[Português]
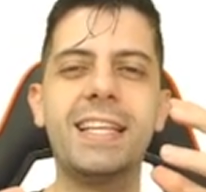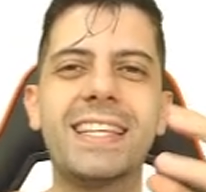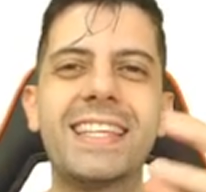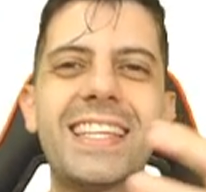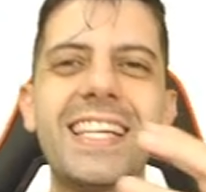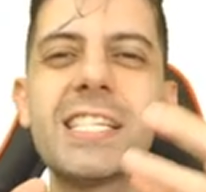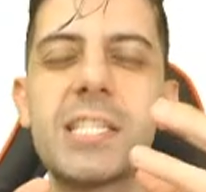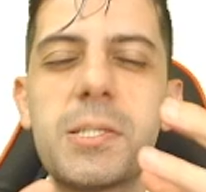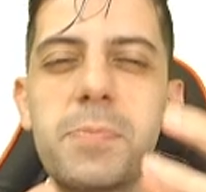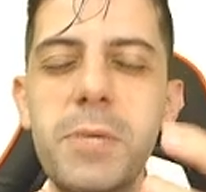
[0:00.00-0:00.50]

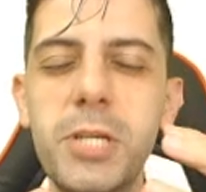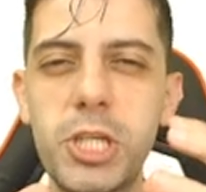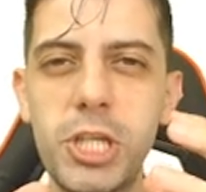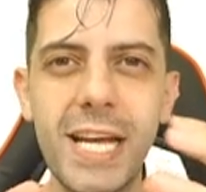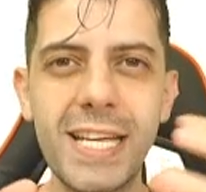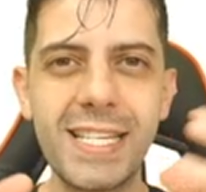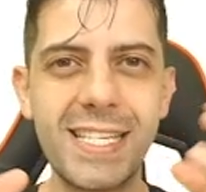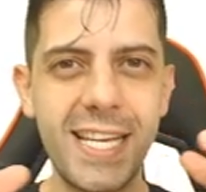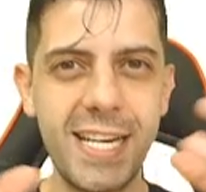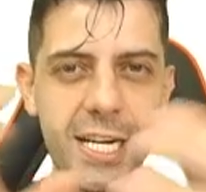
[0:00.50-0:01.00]
transmitir
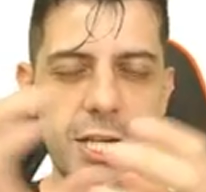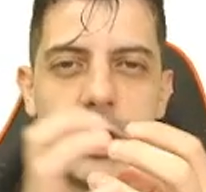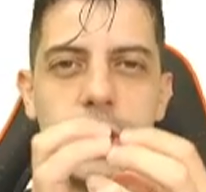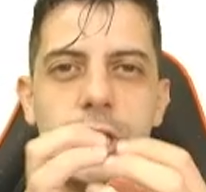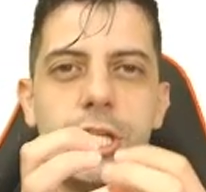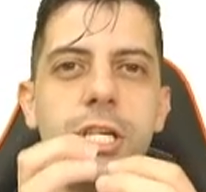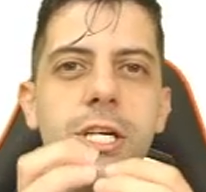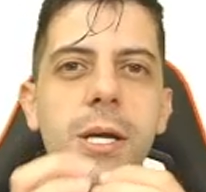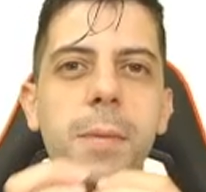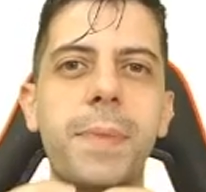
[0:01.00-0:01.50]
essa
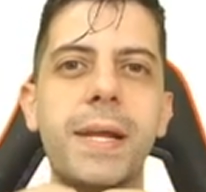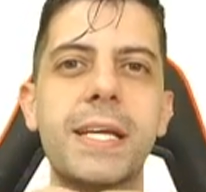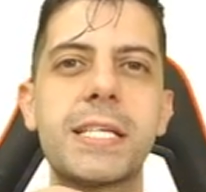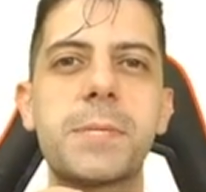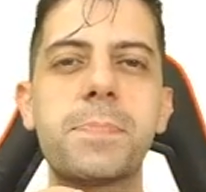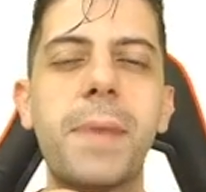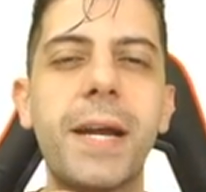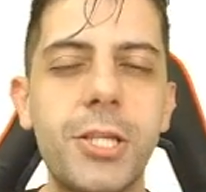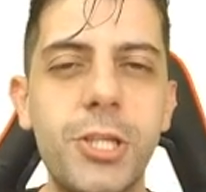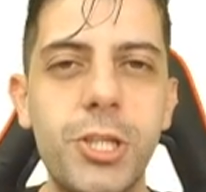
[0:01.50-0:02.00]
energia para as
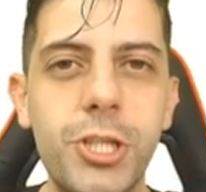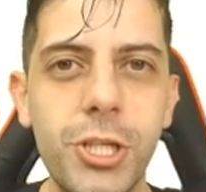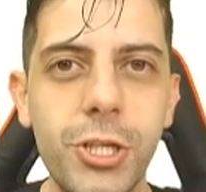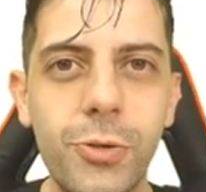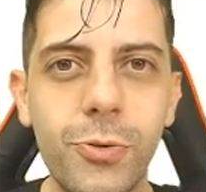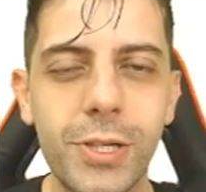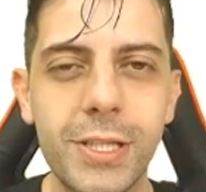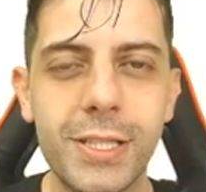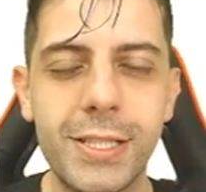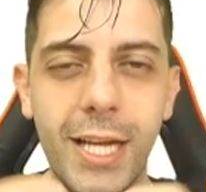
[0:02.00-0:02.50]

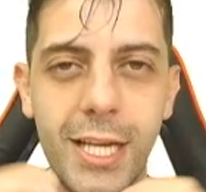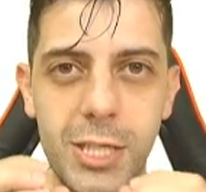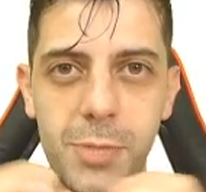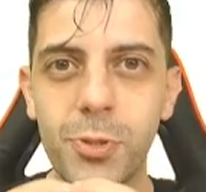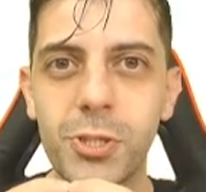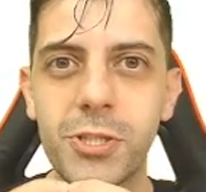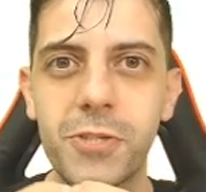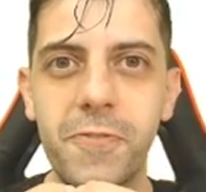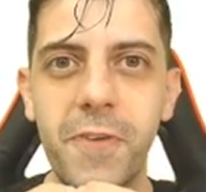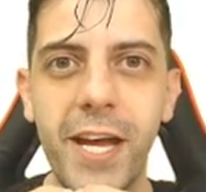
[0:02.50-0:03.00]
partículas da
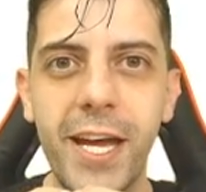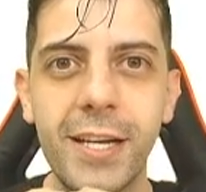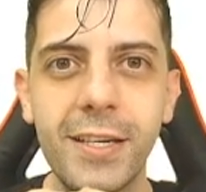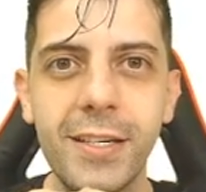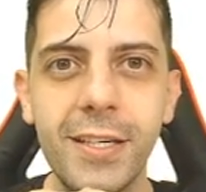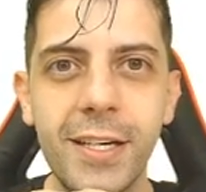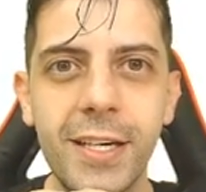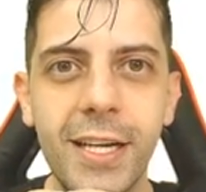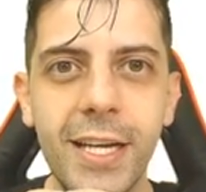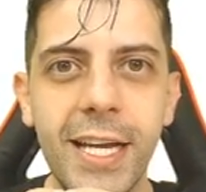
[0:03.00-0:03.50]

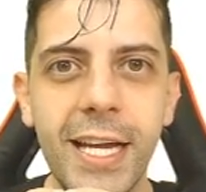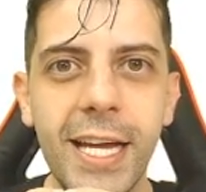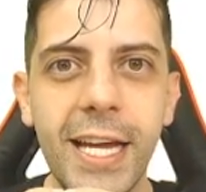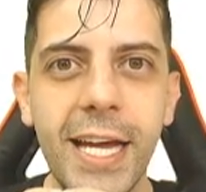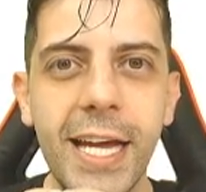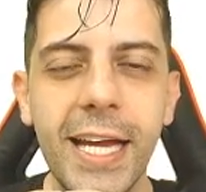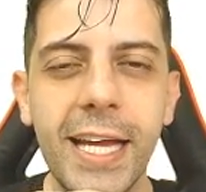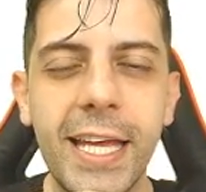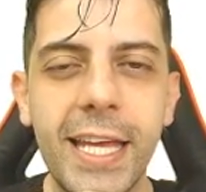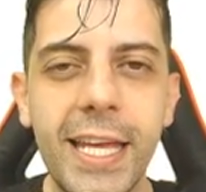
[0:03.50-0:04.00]
atmosfera,
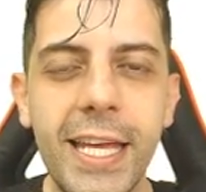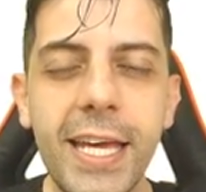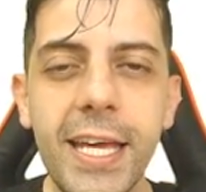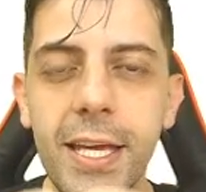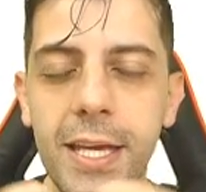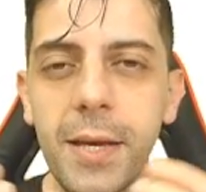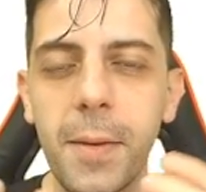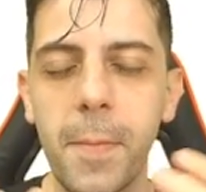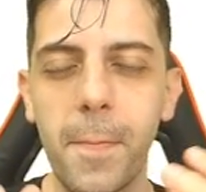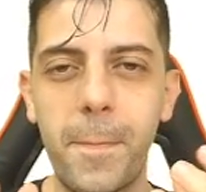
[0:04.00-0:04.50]

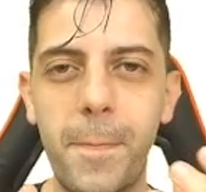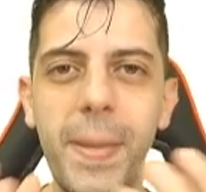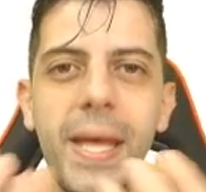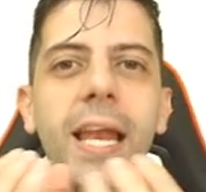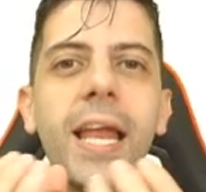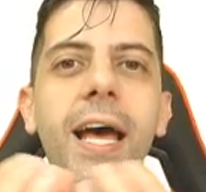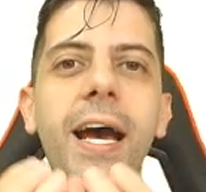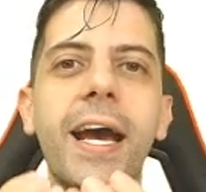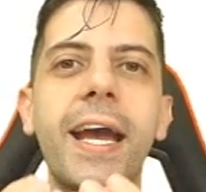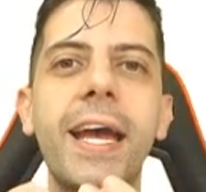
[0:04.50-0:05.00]
que,
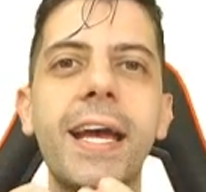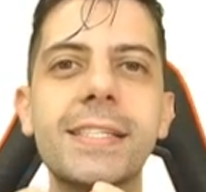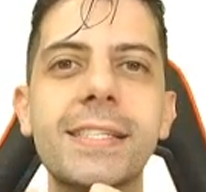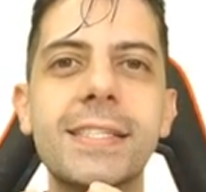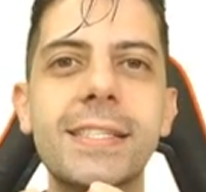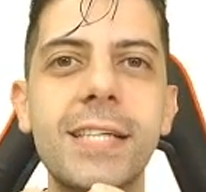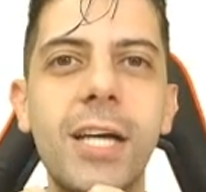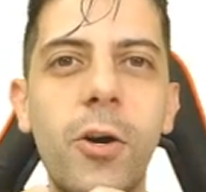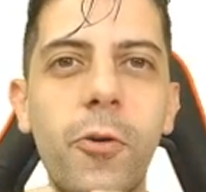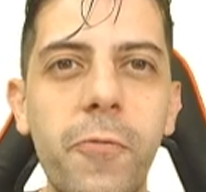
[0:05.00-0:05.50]
pela
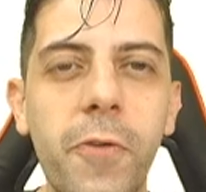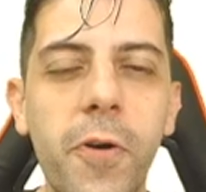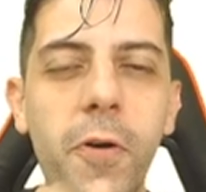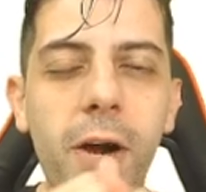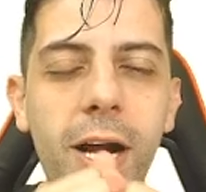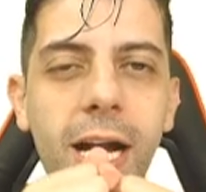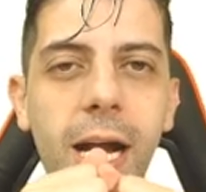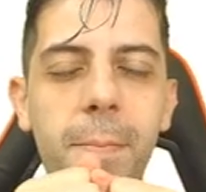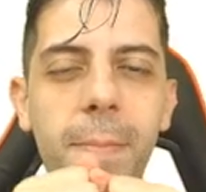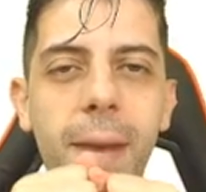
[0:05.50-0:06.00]
reação, vão
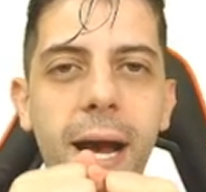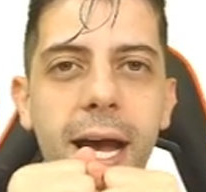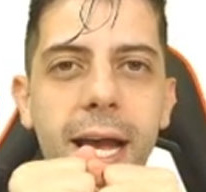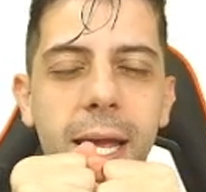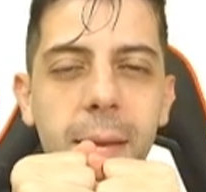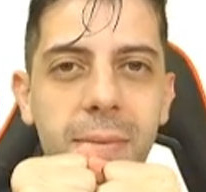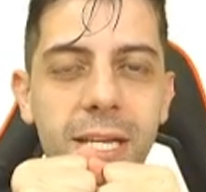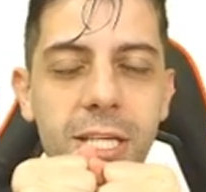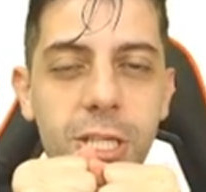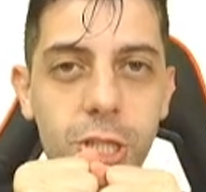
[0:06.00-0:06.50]
acabar
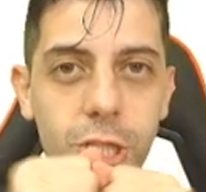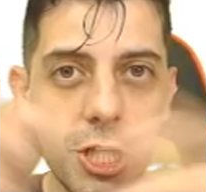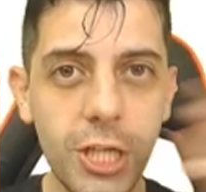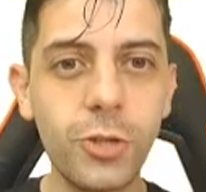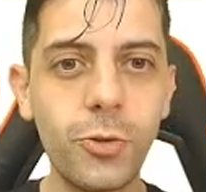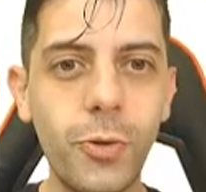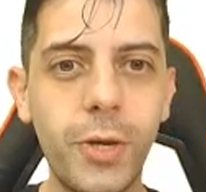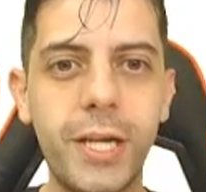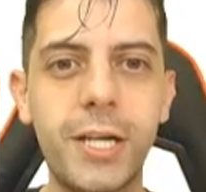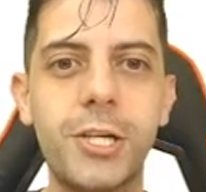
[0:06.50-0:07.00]

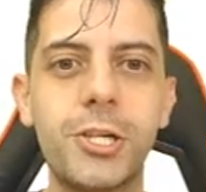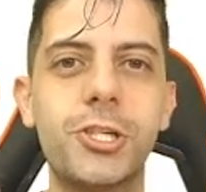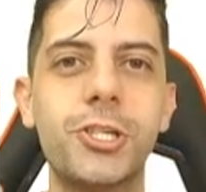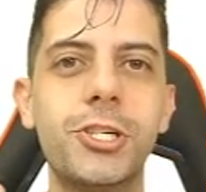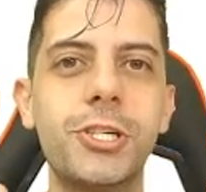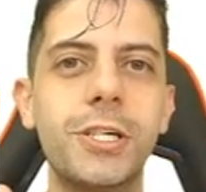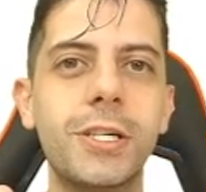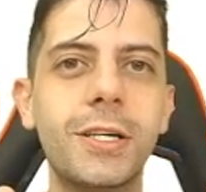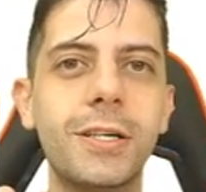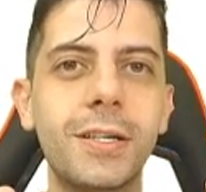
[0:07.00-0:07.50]
emitindo
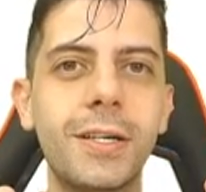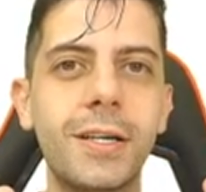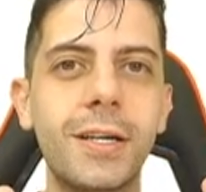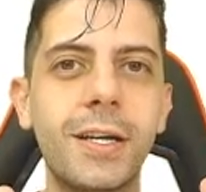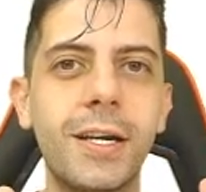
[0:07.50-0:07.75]
energia